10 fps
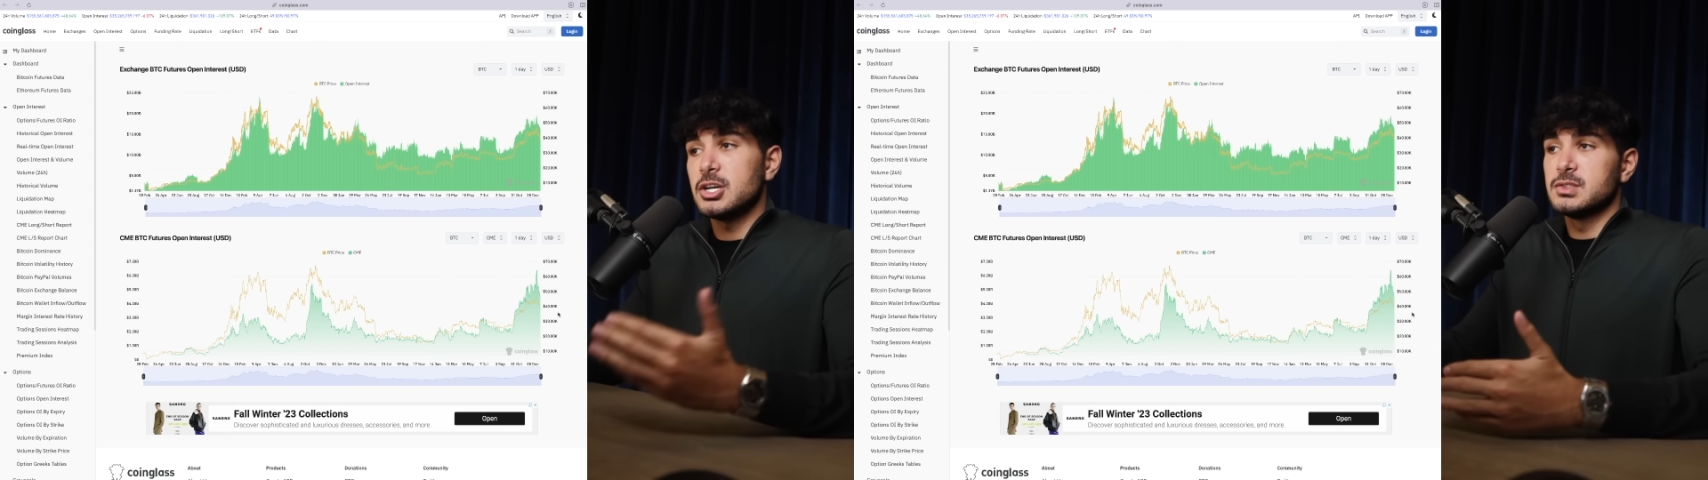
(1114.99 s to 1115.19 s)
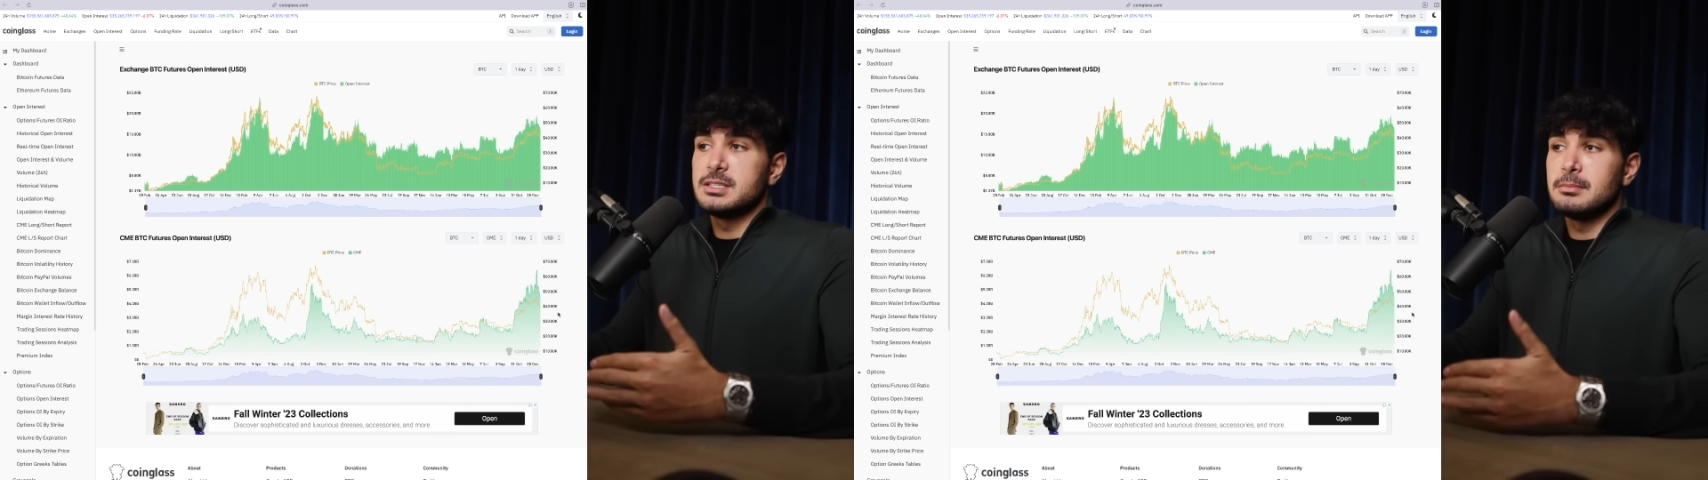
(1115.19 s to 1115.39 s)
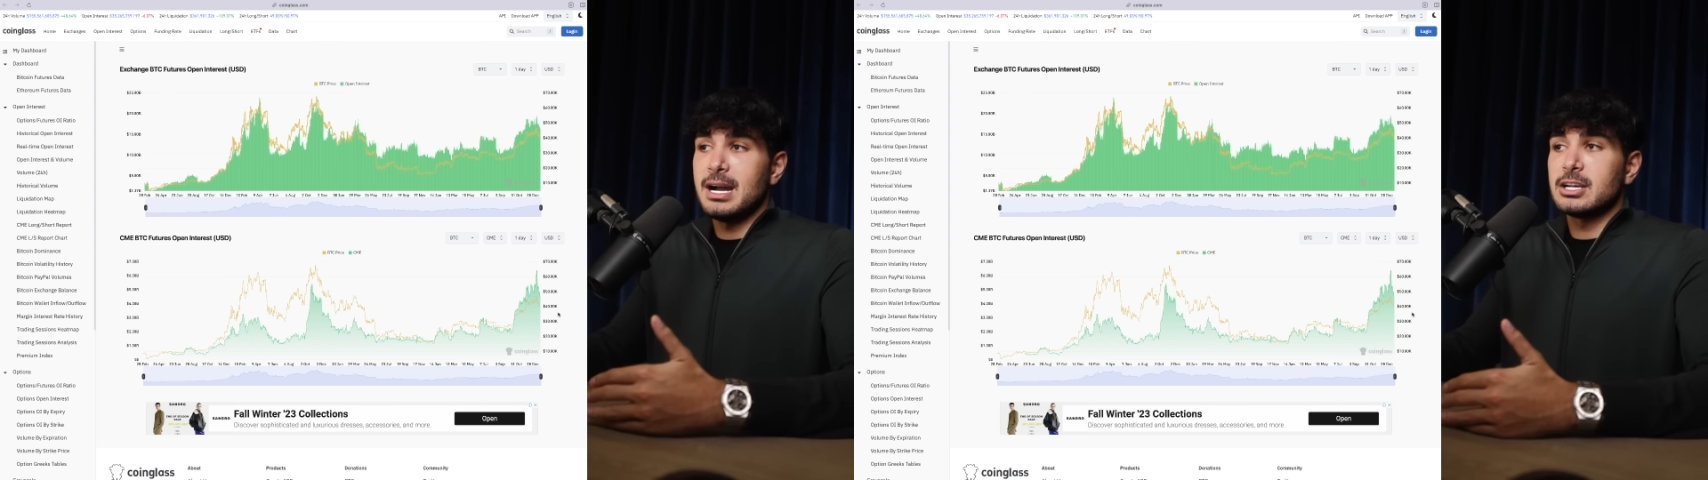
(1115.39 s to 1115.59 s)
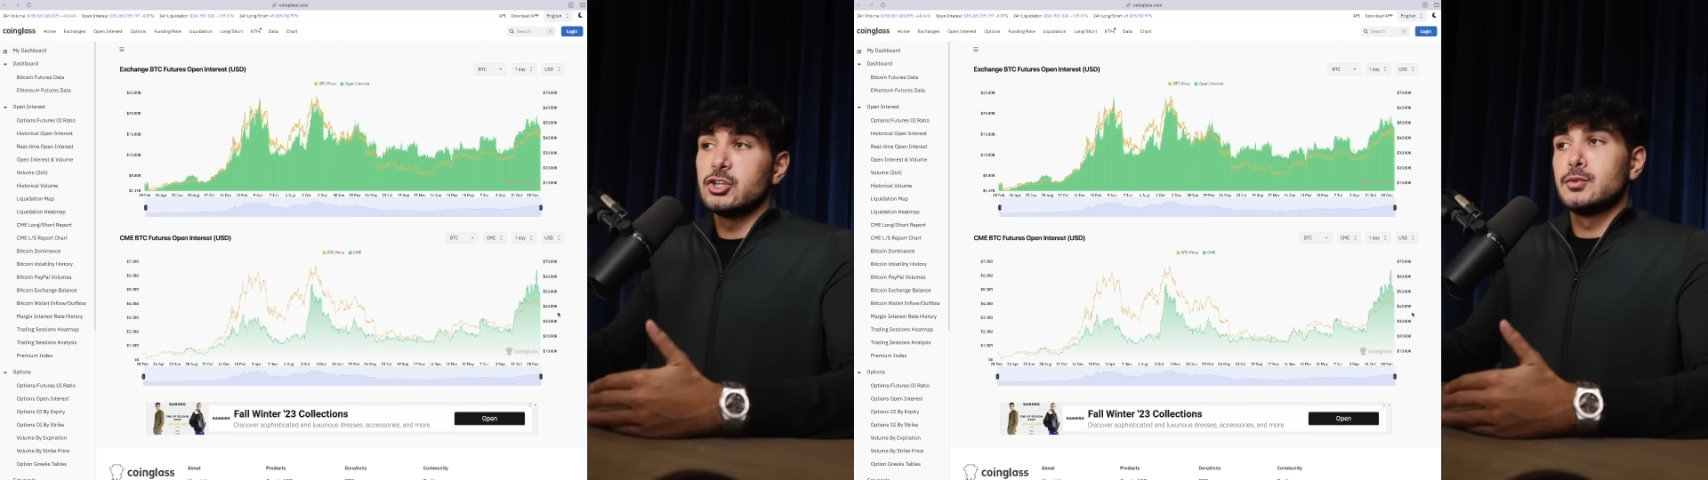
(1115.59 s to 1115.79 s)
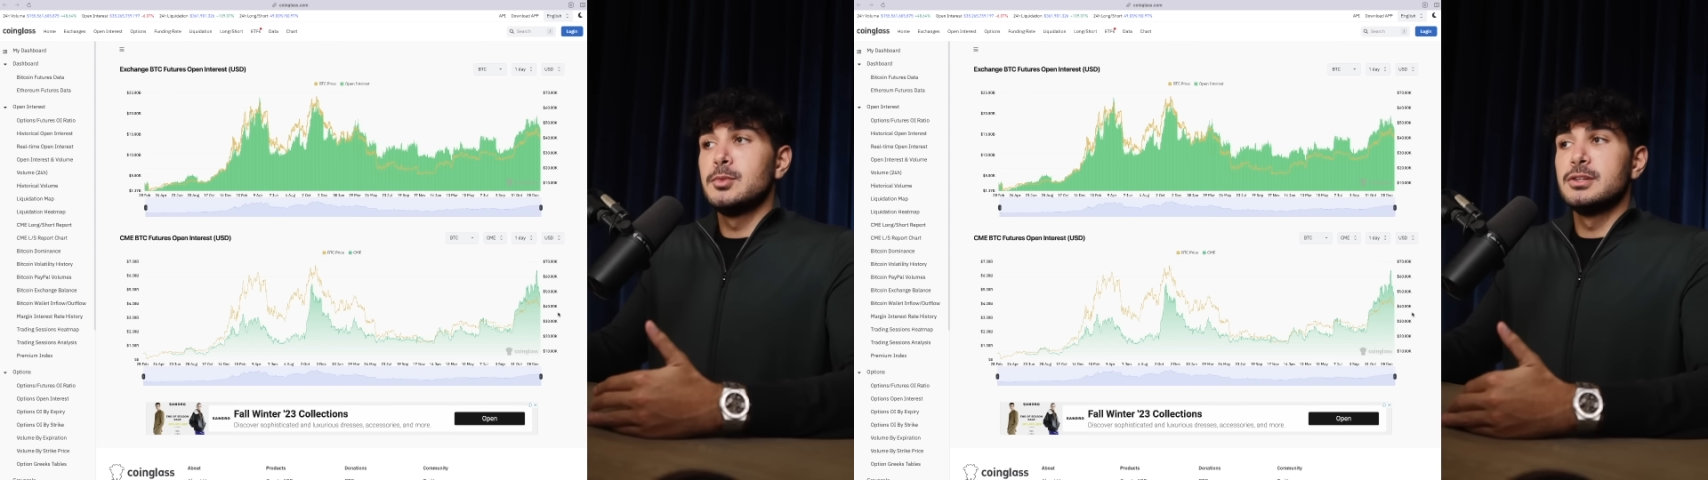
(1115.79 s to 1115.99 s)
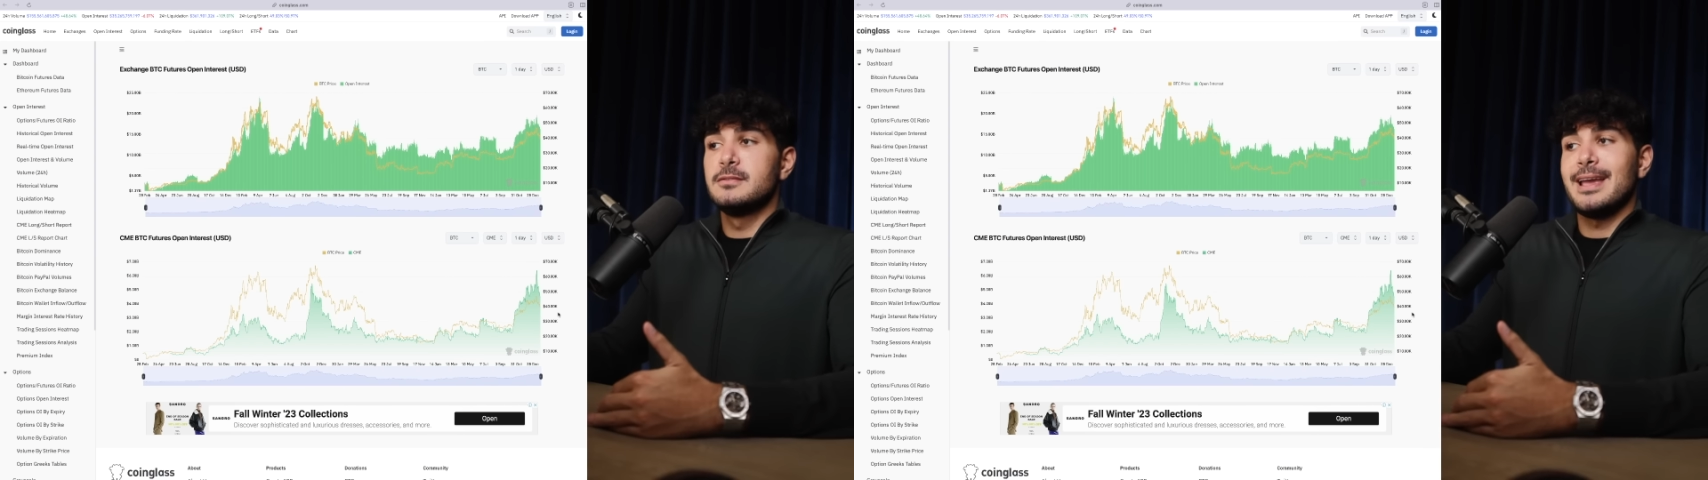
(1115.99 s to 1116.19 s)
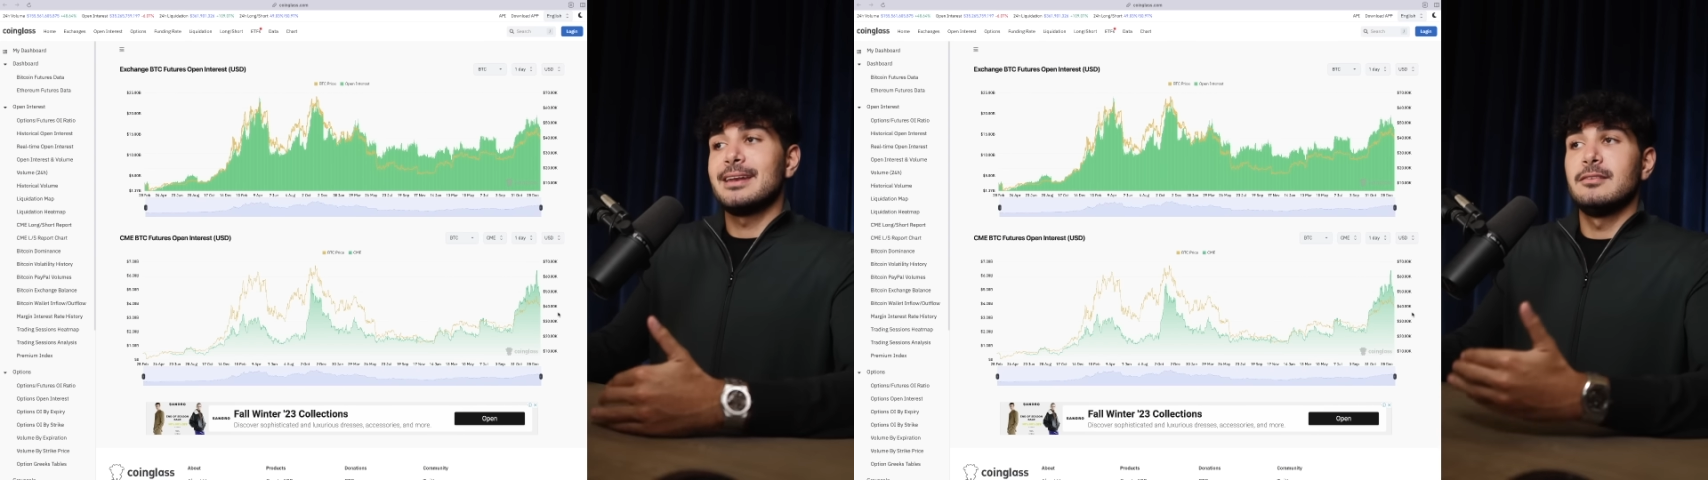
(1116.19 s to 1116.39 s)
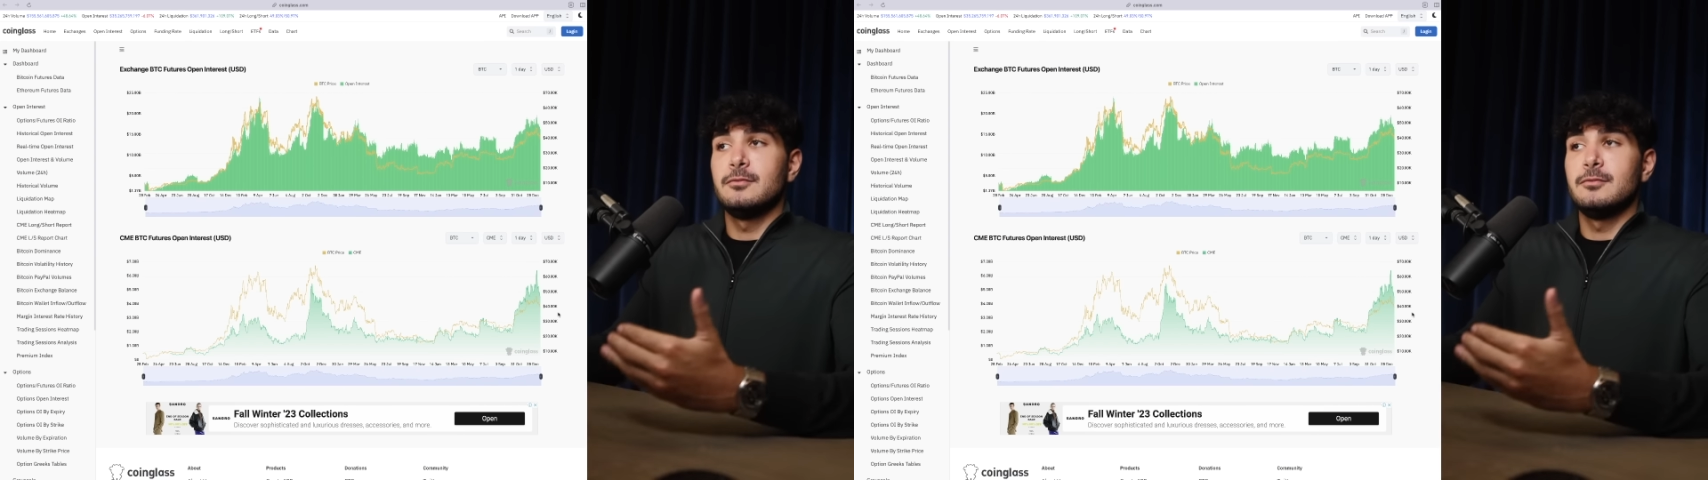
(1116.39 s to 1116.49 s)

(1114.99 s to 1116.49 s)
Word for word: aus dem Markt gespült werden